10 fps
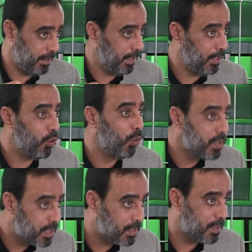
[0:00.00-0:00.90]
in
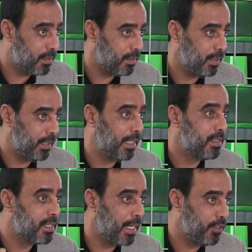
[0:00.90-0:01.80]
uns an
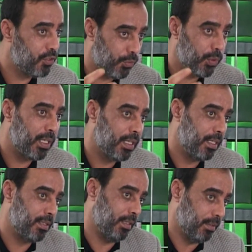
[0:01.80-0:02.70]
Zeichen von
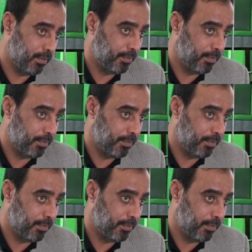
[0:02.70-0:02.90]
Allah sehen.